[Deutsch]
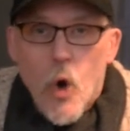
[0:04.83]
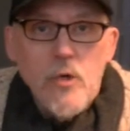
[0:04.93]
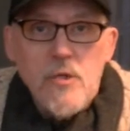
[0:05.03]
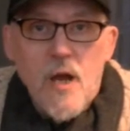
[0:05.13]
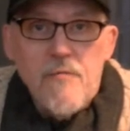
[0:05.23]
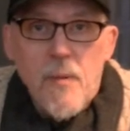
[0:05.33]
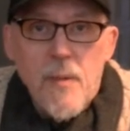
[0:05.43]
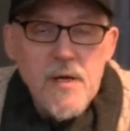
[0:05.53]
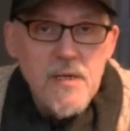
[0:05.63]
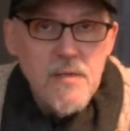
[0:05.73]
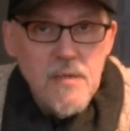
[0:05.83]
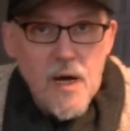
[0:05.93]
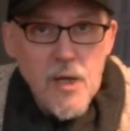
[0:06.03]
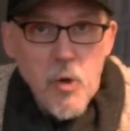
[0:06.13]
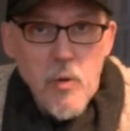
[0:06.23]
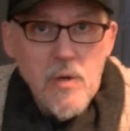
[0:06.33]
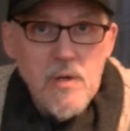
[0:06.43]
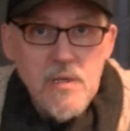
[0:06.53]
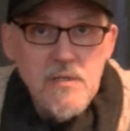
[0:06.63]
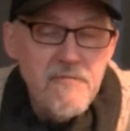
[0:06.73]
Heute einfach mal,
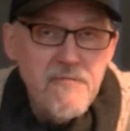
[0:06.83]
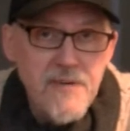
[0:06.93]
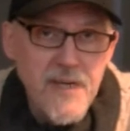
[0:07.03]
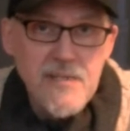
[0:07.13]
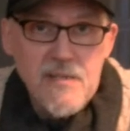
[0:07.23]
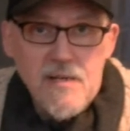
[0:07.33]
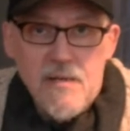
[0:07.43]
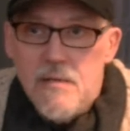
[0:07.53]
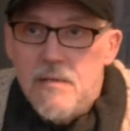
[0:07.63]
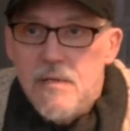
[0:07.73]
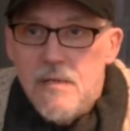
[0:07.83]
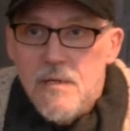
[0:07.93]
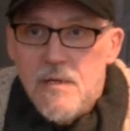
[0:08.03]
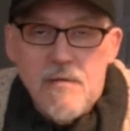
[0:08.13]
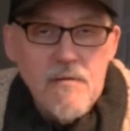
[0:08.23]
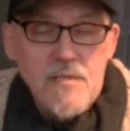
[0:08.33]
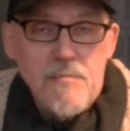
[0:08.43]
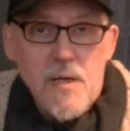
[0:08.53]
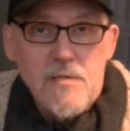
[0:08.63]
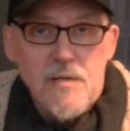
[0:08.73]
hallo, ihr Väter,
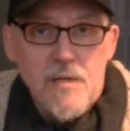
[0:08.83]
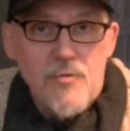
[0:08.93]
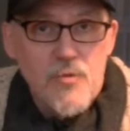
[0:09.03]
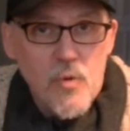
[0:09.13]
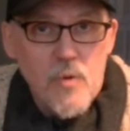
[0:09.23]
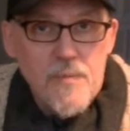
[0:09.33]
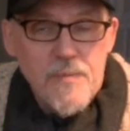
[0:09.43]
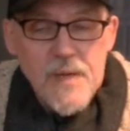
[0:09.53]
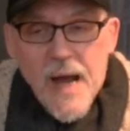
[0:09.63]
was macht ihr denn so?